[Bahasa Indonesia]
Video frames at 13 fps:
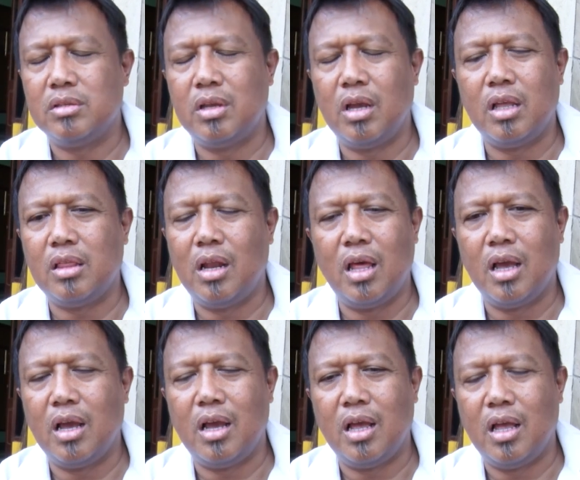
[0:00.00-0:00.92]
sangat
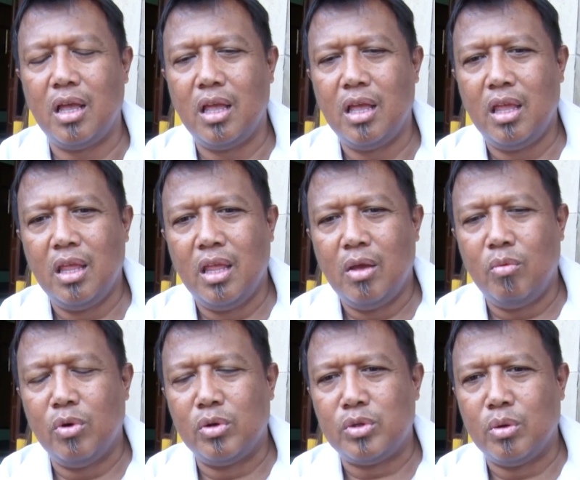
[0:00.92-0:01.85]
langka
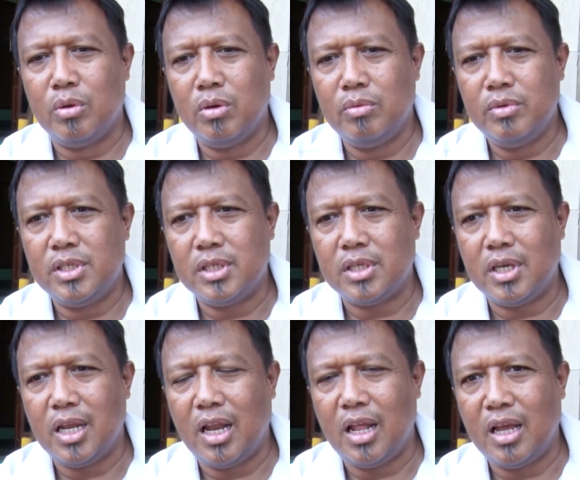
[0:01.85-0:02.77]
wong Jawa wis
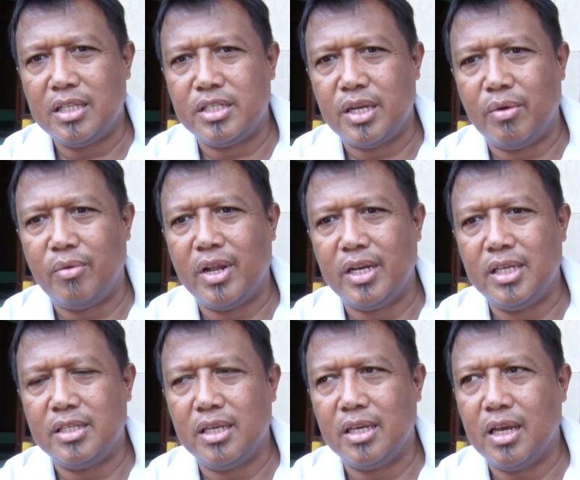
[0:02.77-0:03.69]
kehilangan
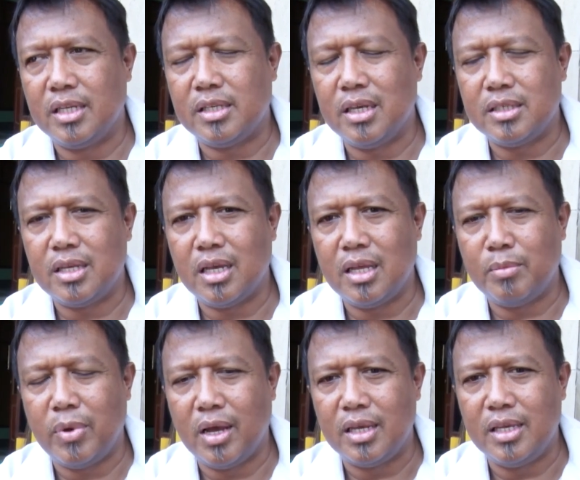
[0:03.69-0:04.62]
Jawane sehingga saya sangat
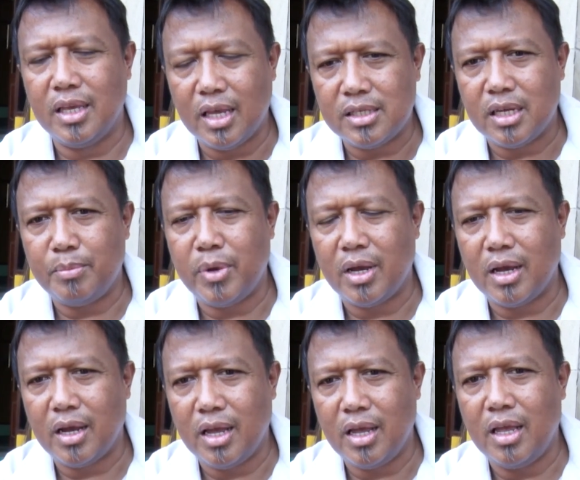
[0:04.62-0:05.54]
bahagia saya
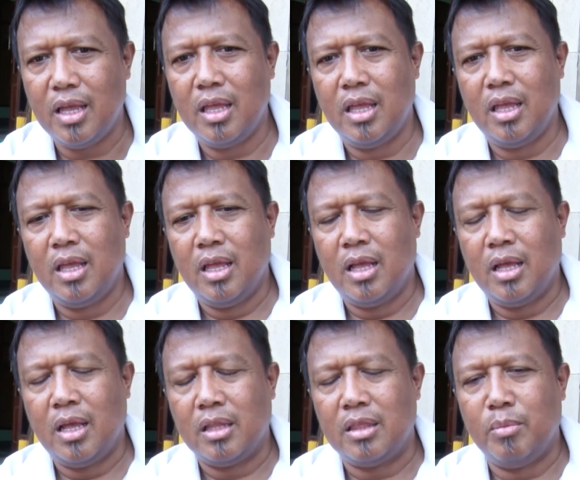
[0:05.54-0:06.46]
bangga
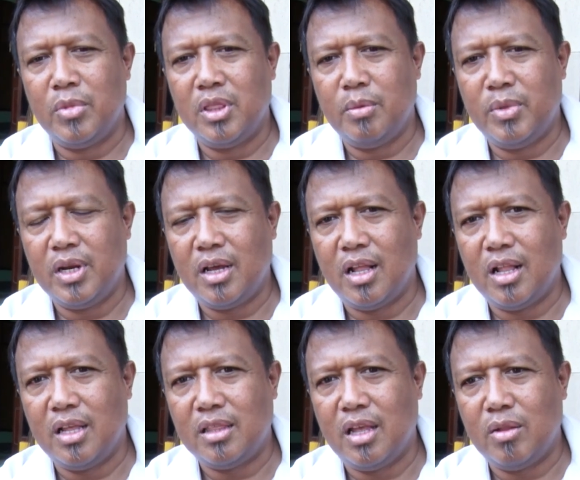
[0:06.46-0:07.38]
teman-teman
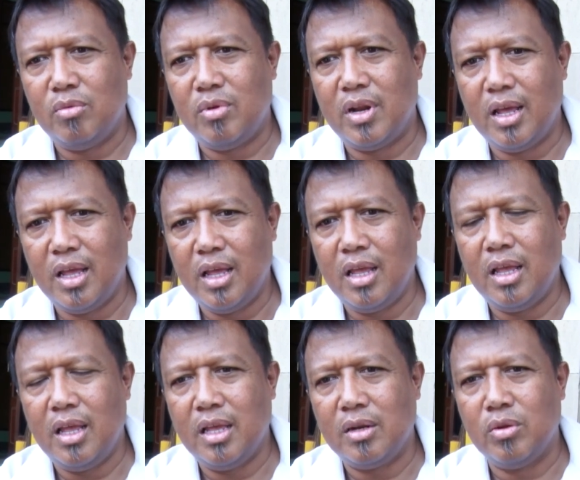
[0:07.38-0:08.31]
Karang Taruna
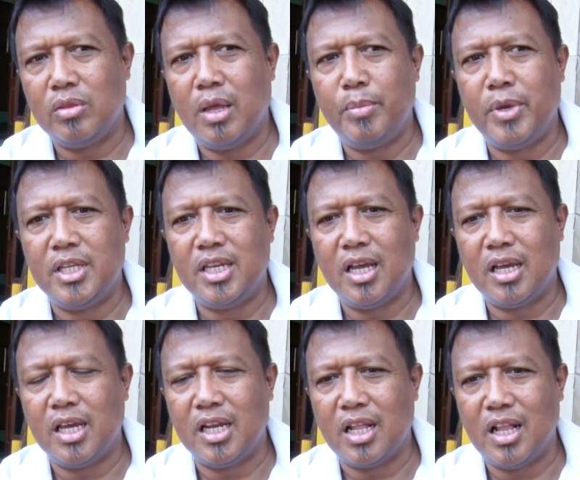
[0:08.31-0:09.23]
notabene
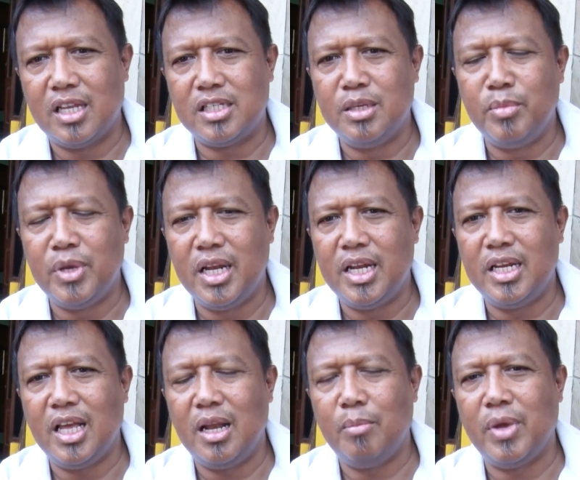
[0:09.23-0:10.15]
generasi
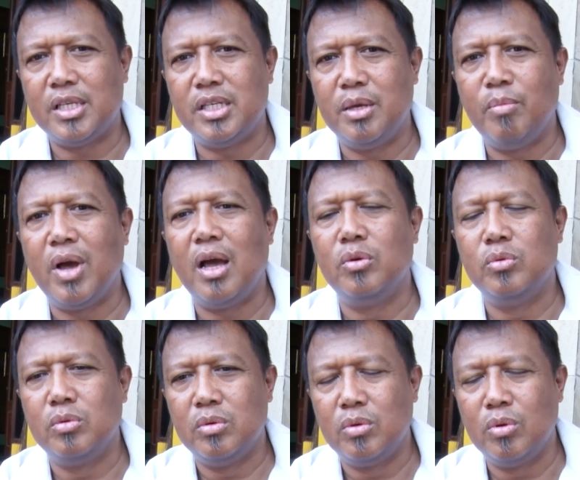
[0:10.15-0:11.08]
milenial masih mau
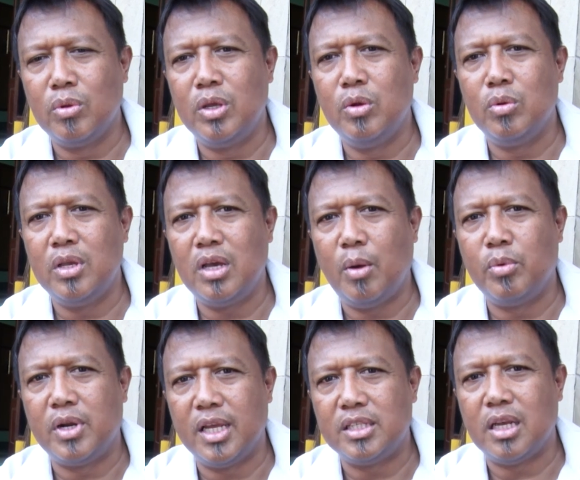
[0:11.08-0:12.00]
mengikuti
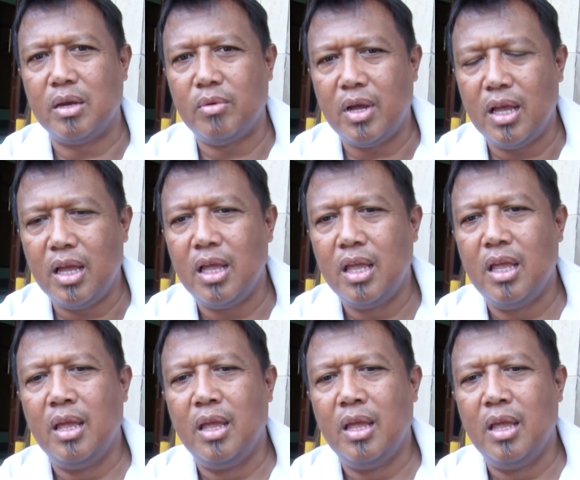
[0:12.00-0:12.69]
kebudayaan Jawa